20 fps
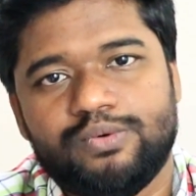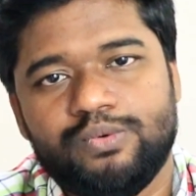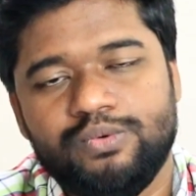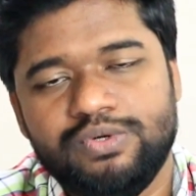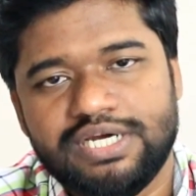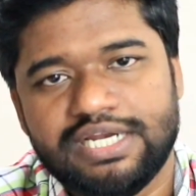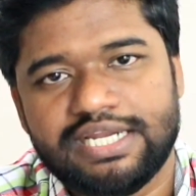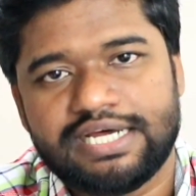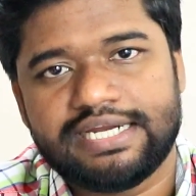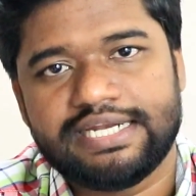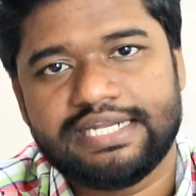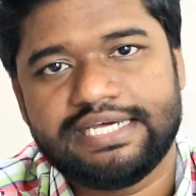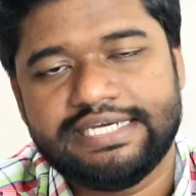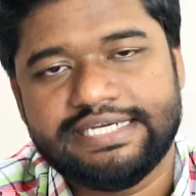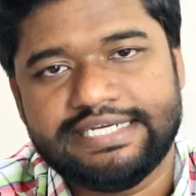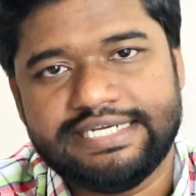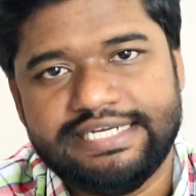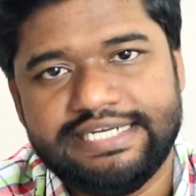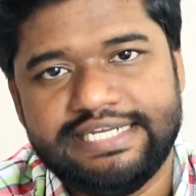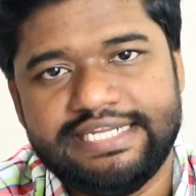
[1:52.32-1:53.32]
உங்களால்
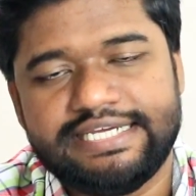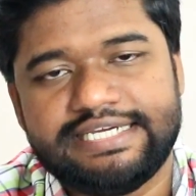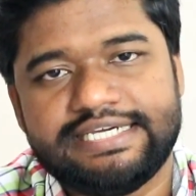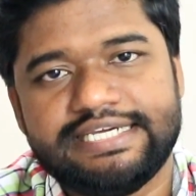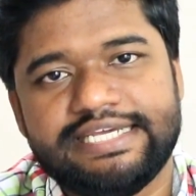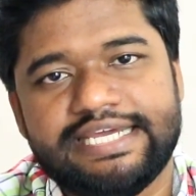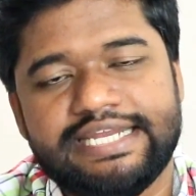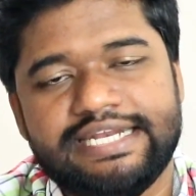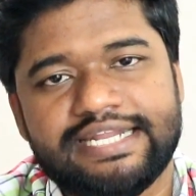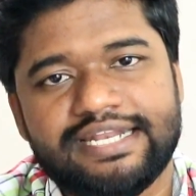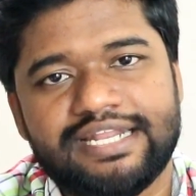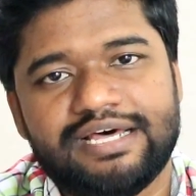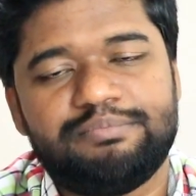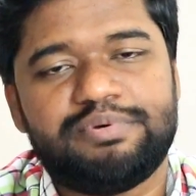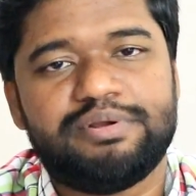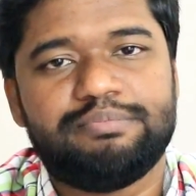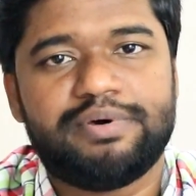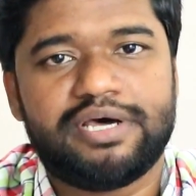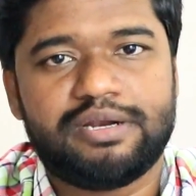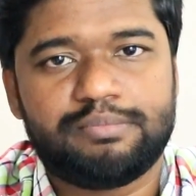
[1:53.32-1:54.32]
இன்றைக்கு என்னெல்லாம்
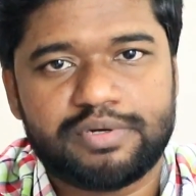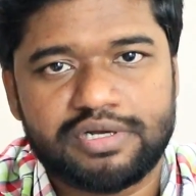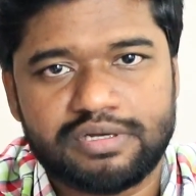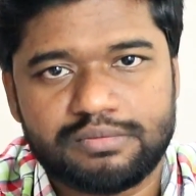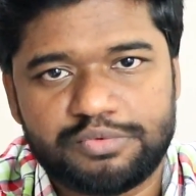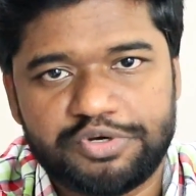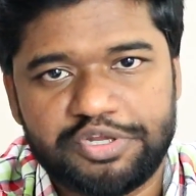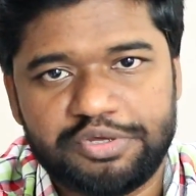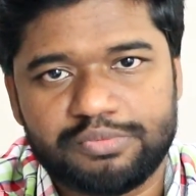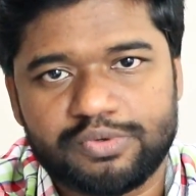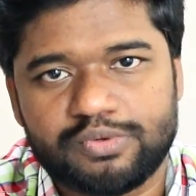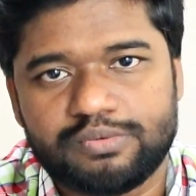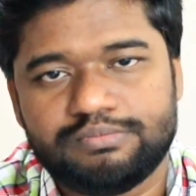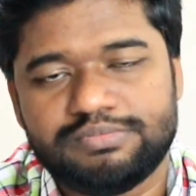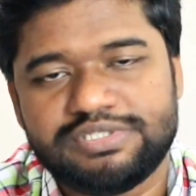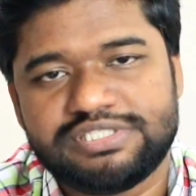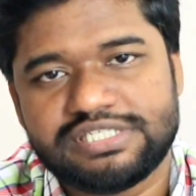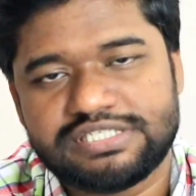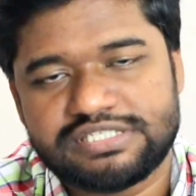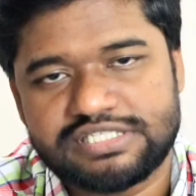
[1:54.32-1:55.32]
ப்ரிப்பேர் பண்ண முடியுமோ
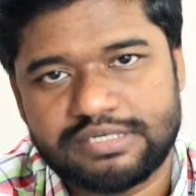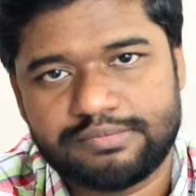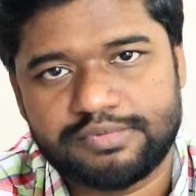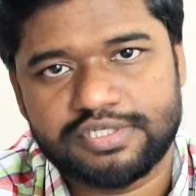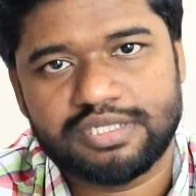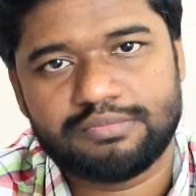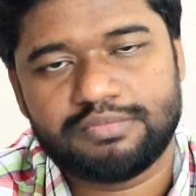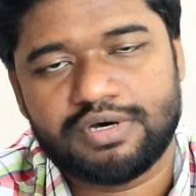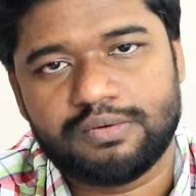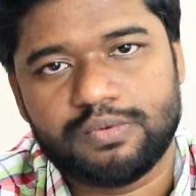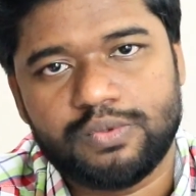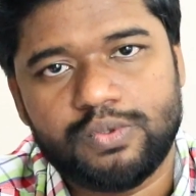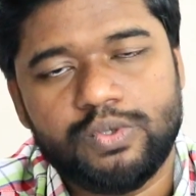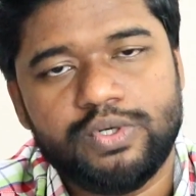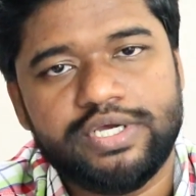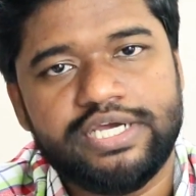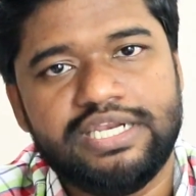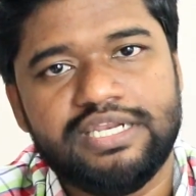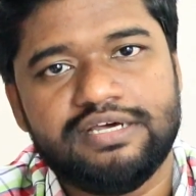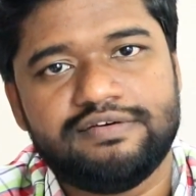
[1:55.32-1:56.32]
பிஸ்னஸ் சம்மந்தமாகவோ
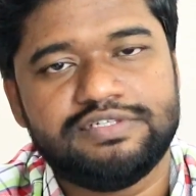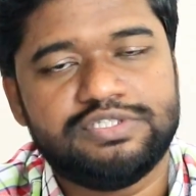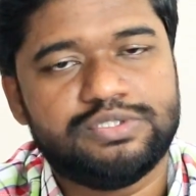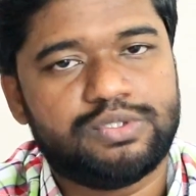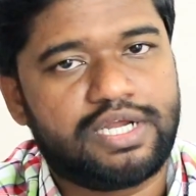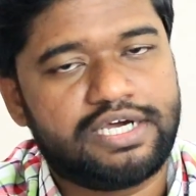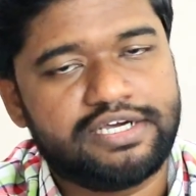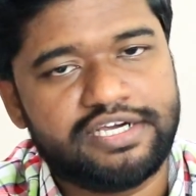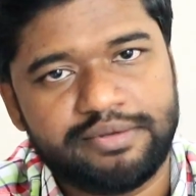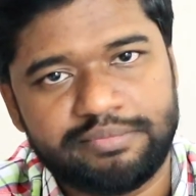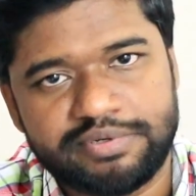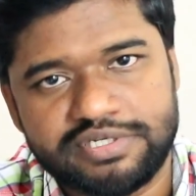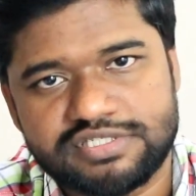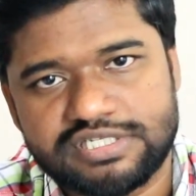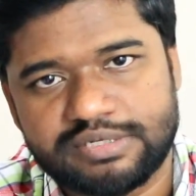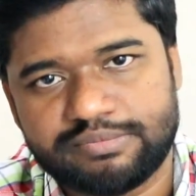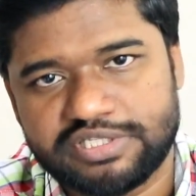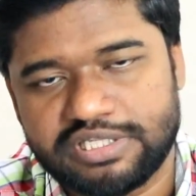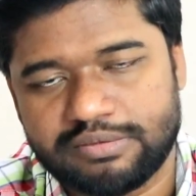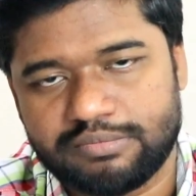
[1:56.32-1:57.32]
இல்லை வந்து ஒரு அக்ரிமெண்ட்
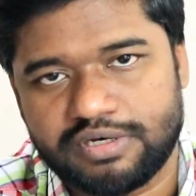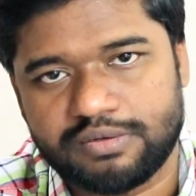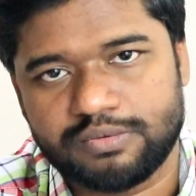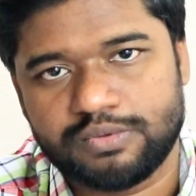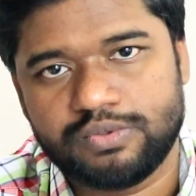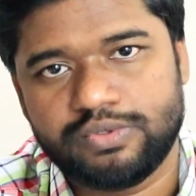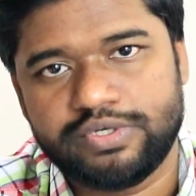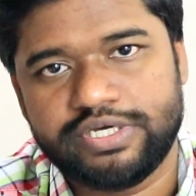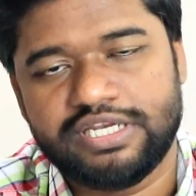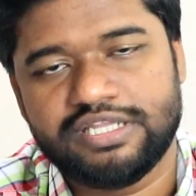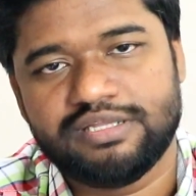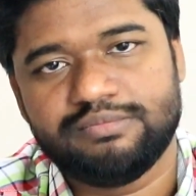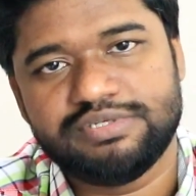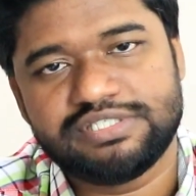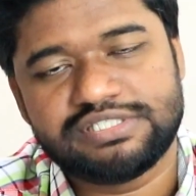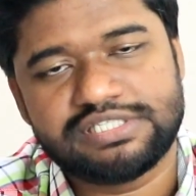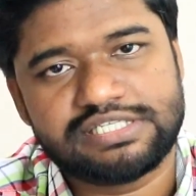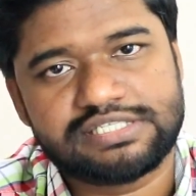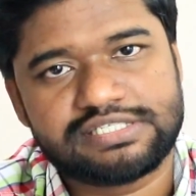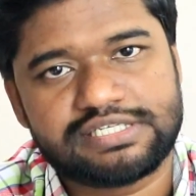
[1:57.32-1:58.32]
சம்மந்தமாகவோ இல்லை இந்த
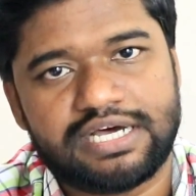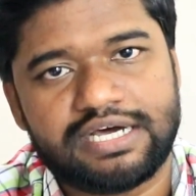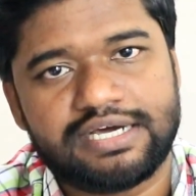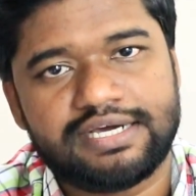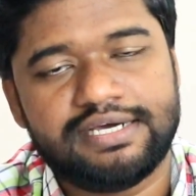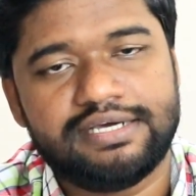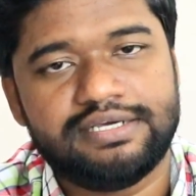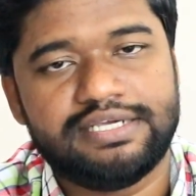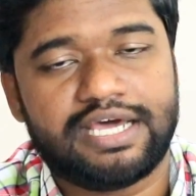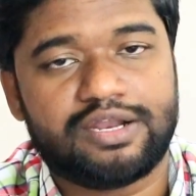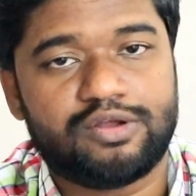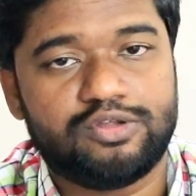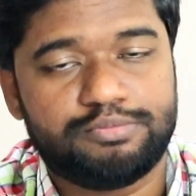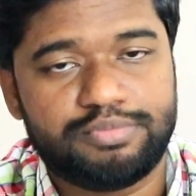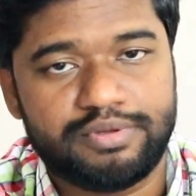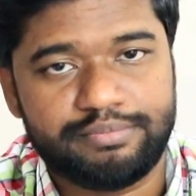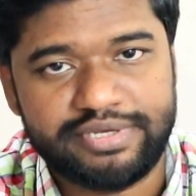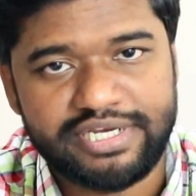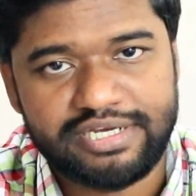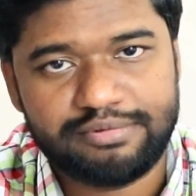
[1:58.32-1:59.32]
பிஸ்னஸ்க்காக யாராவது
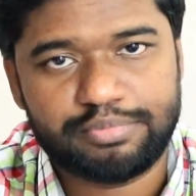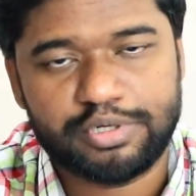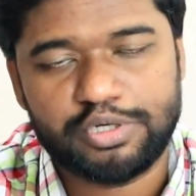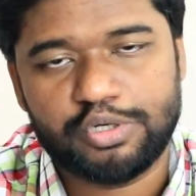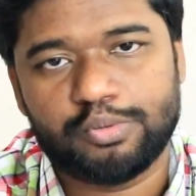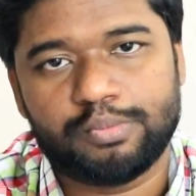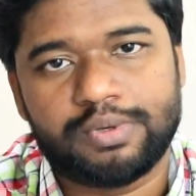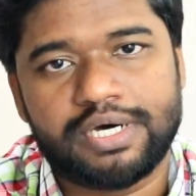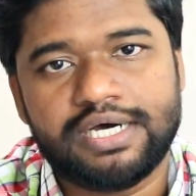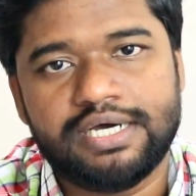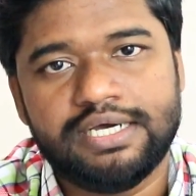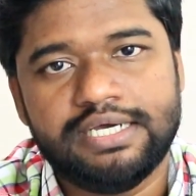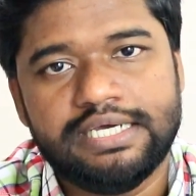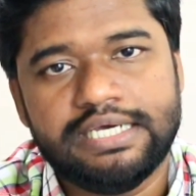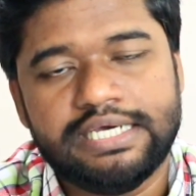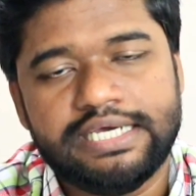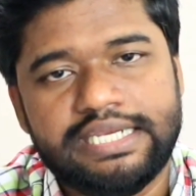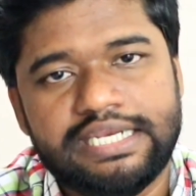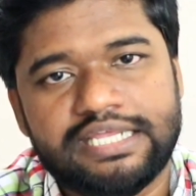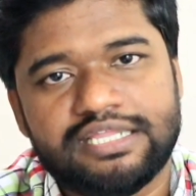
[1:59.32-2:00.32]
போய் மீட் பண்ணணுமா
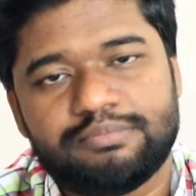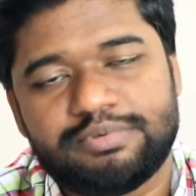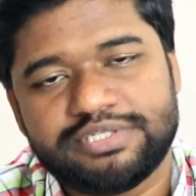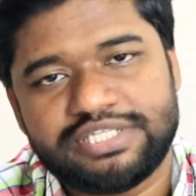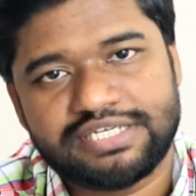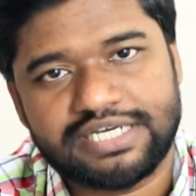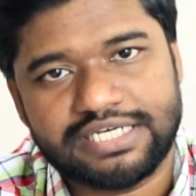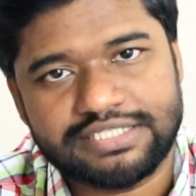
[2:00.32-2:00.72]
இல்லை அதை பற்றி